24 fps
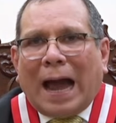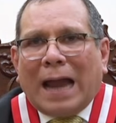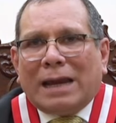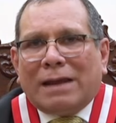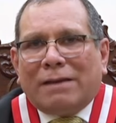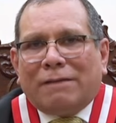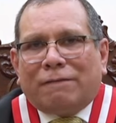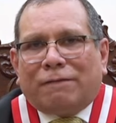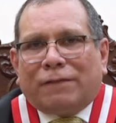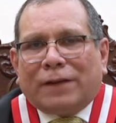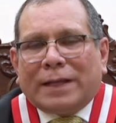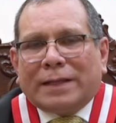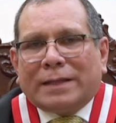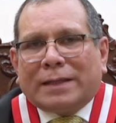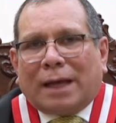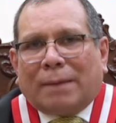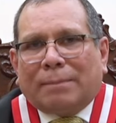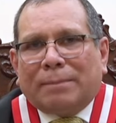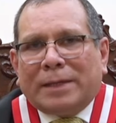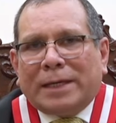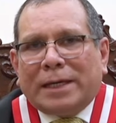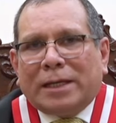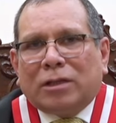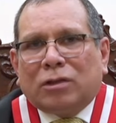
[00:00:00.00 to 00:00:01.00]
al
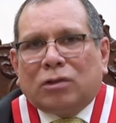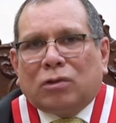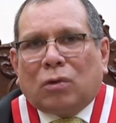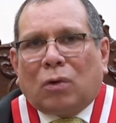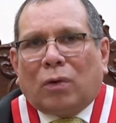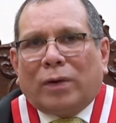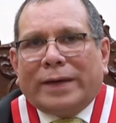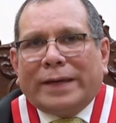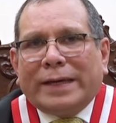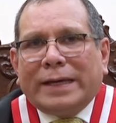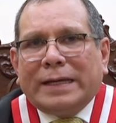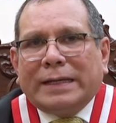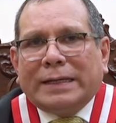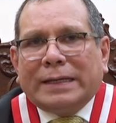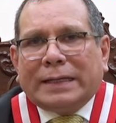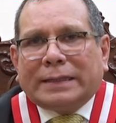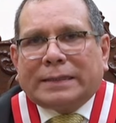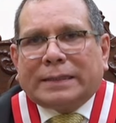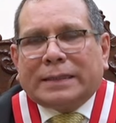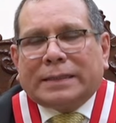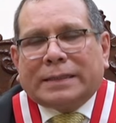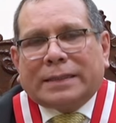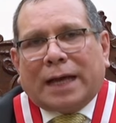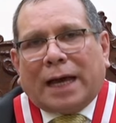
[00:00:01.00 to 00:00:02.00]
enfrentamiento
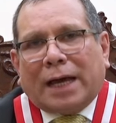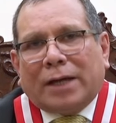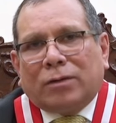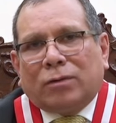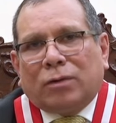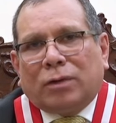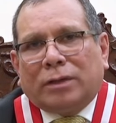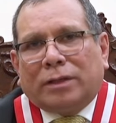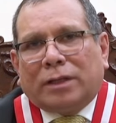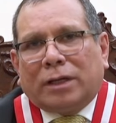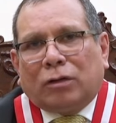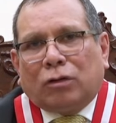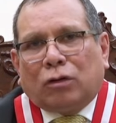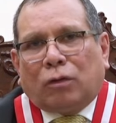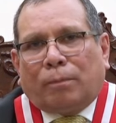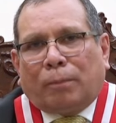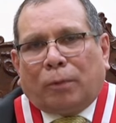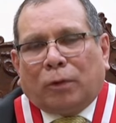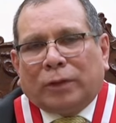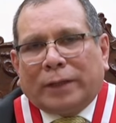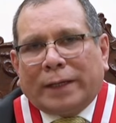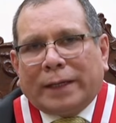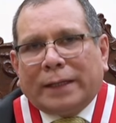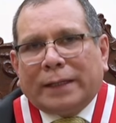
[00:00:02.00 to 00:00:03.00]
innecesario entre los
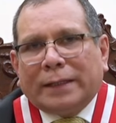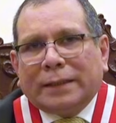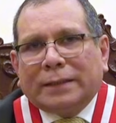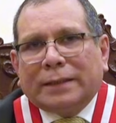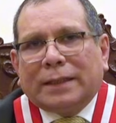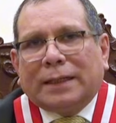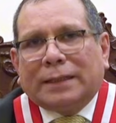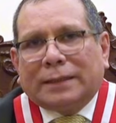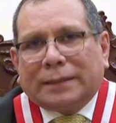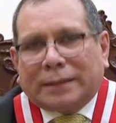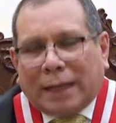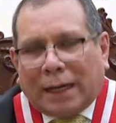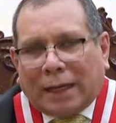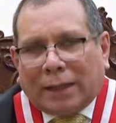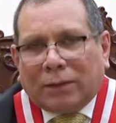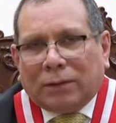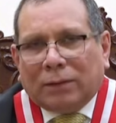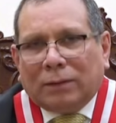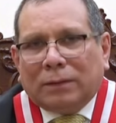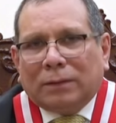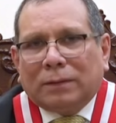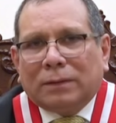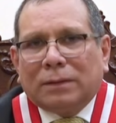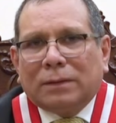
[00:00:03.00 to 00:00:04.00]
poderes del
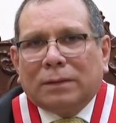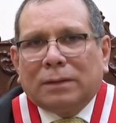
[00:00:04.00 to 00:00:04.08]
Estado